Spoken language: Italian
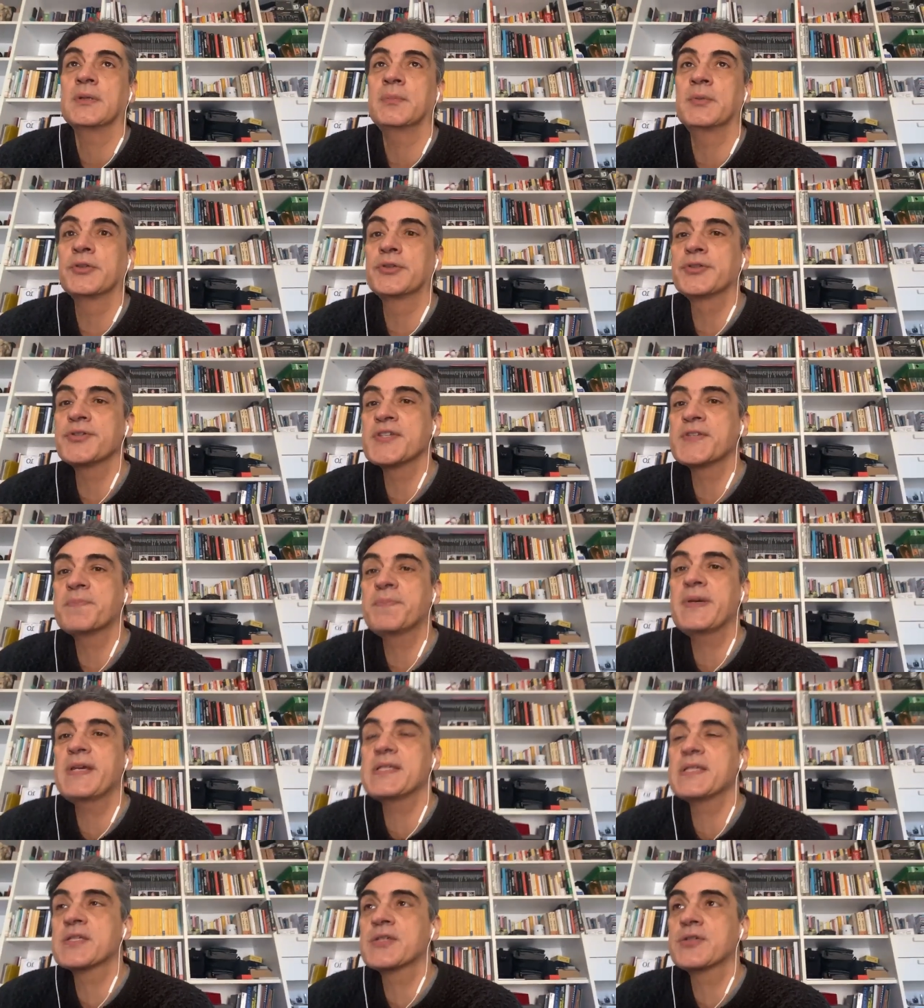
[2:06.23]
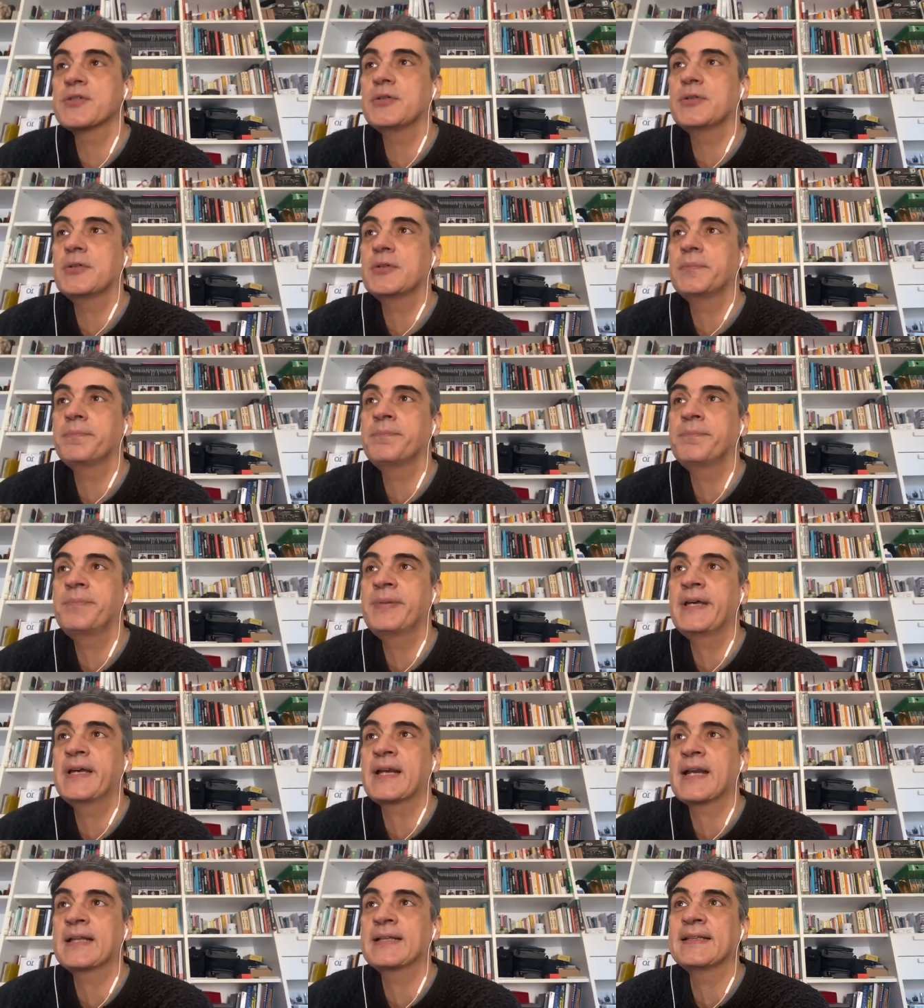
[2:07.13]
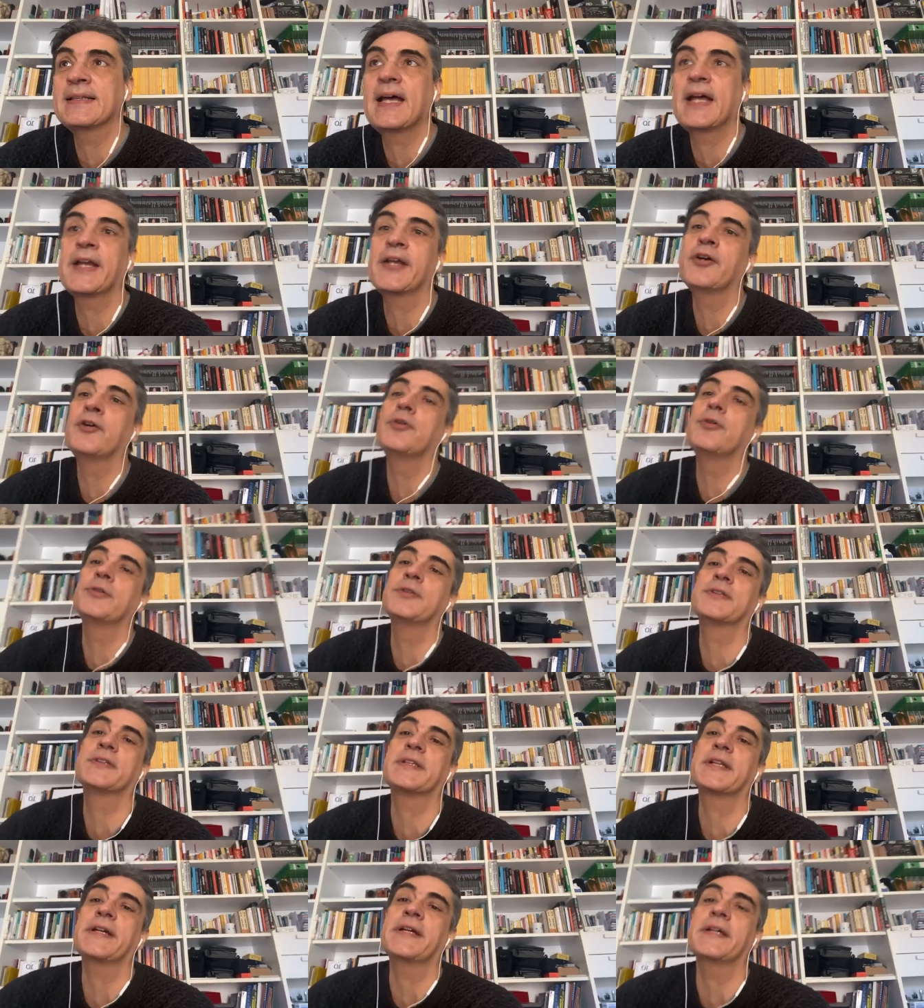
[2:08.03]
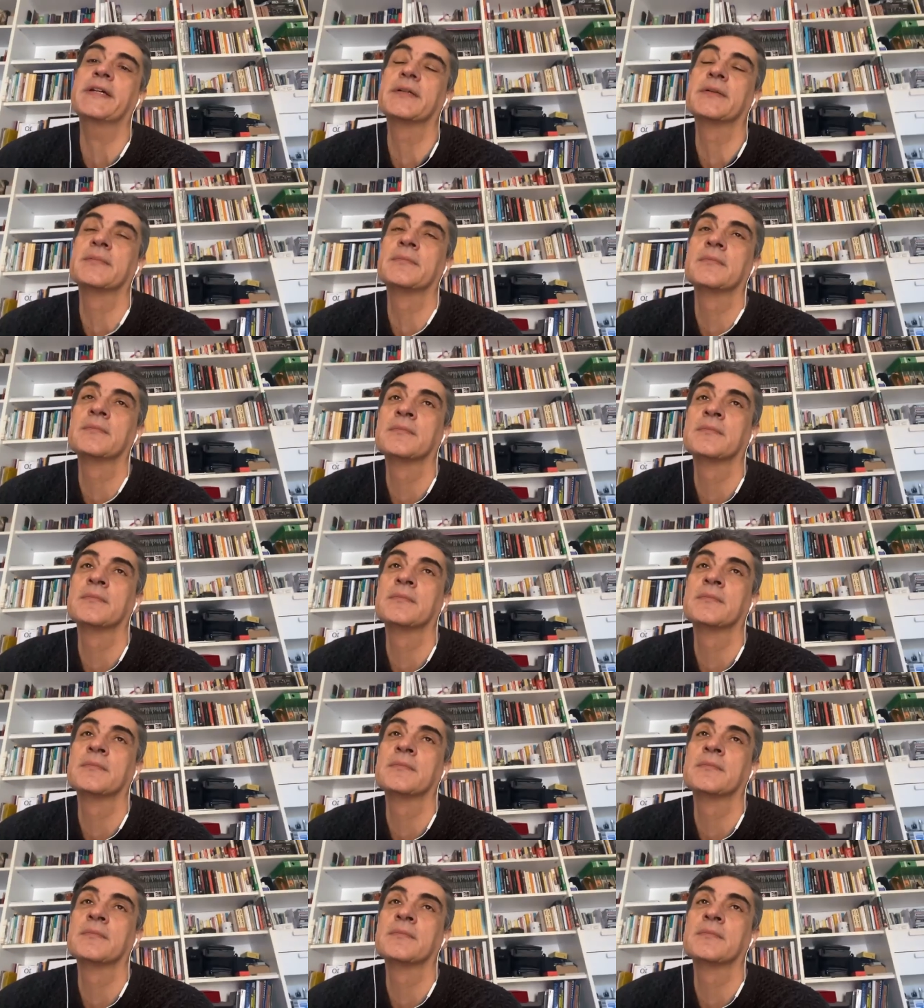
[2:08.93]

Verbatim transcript: Molto spesso per andare oltre